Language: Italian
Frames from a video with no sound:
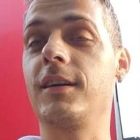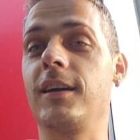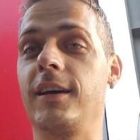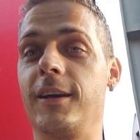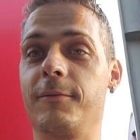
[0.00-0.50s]

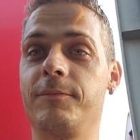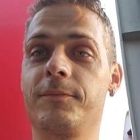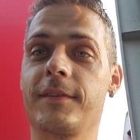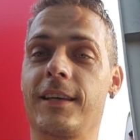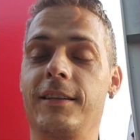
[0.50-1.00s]
e
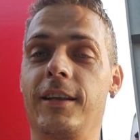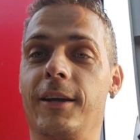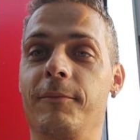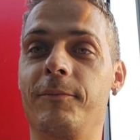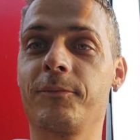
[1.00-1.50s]
che
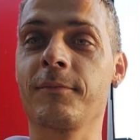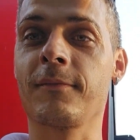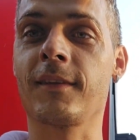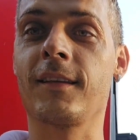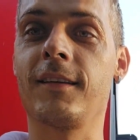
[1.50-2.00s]
dire,
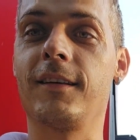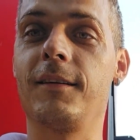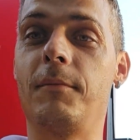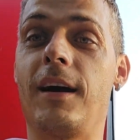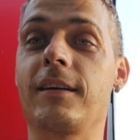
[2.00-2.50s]

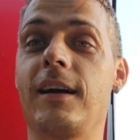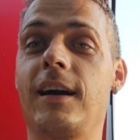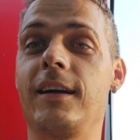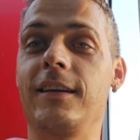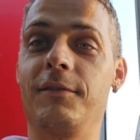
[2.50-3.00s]

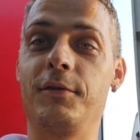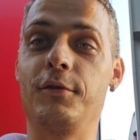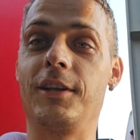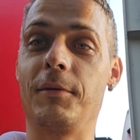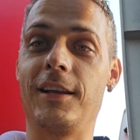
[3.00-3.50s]
manca il
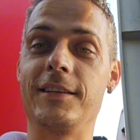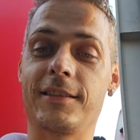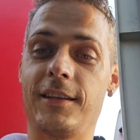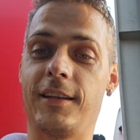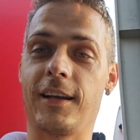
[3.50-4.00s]
video dei 1000
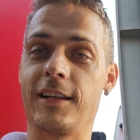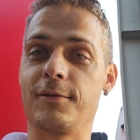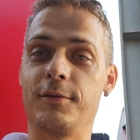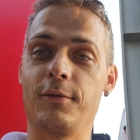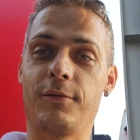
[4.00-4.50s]
iscritti ragazzi,
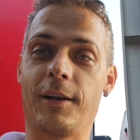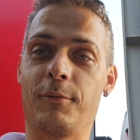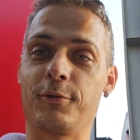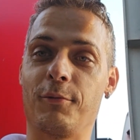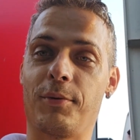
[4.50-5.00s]
lo devo fare
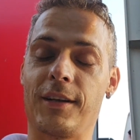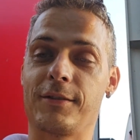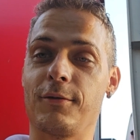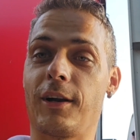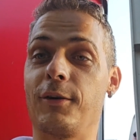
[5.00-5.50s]
molto
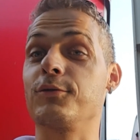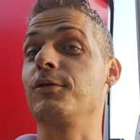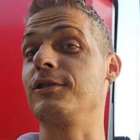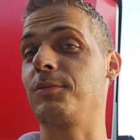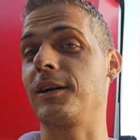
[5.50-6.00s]
presto, ora non
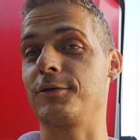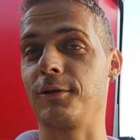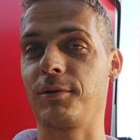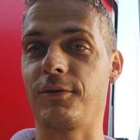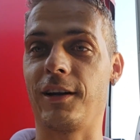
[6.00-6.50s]
c'è
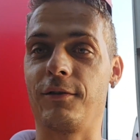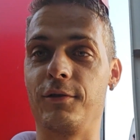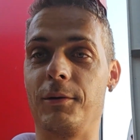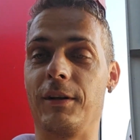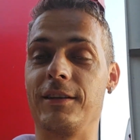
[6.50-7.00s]
l'ispirazione per fare il
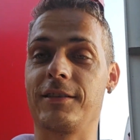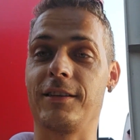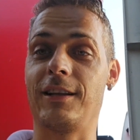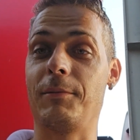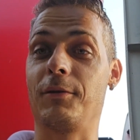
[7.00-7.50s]
video dei 1000
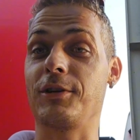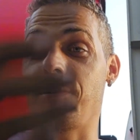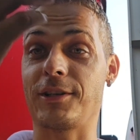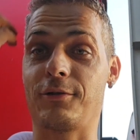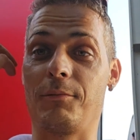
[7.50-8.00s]
iscritti, l'abbiamo già
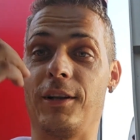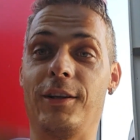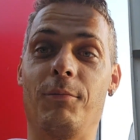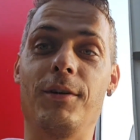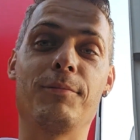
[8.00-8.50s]
passato i 1000
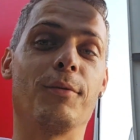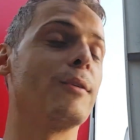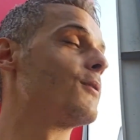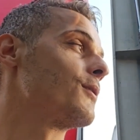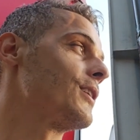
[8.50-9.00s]
da un bel
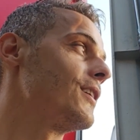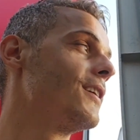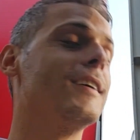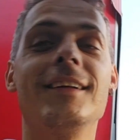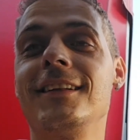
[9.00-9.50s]
po', quindi
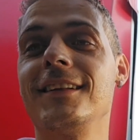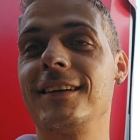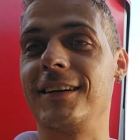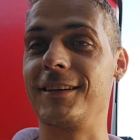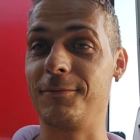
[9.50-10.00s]

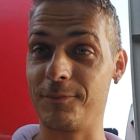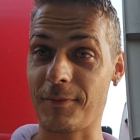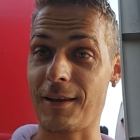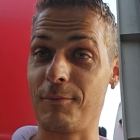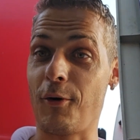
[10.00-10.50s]
eh,
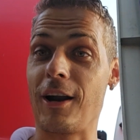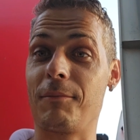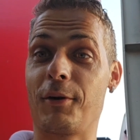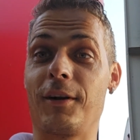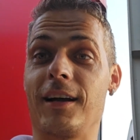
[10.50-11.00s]
buona
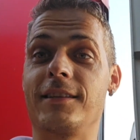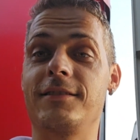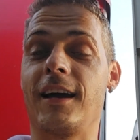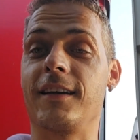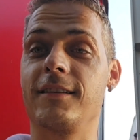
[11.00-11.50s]
però ragazzi,
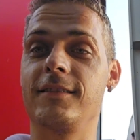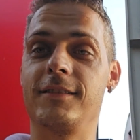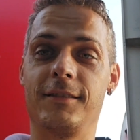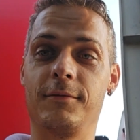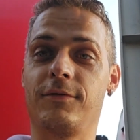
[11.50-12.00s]
dai,
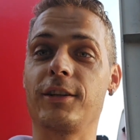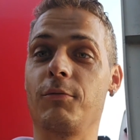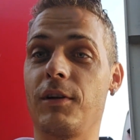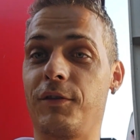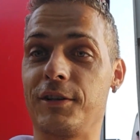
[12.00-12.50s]
eh, fate
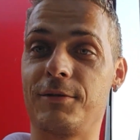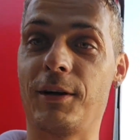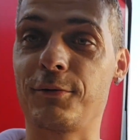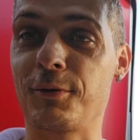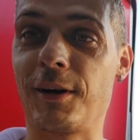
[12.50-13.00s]
un bel fine
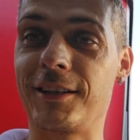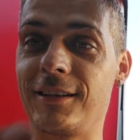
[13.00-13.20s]
settimana tutti quanti,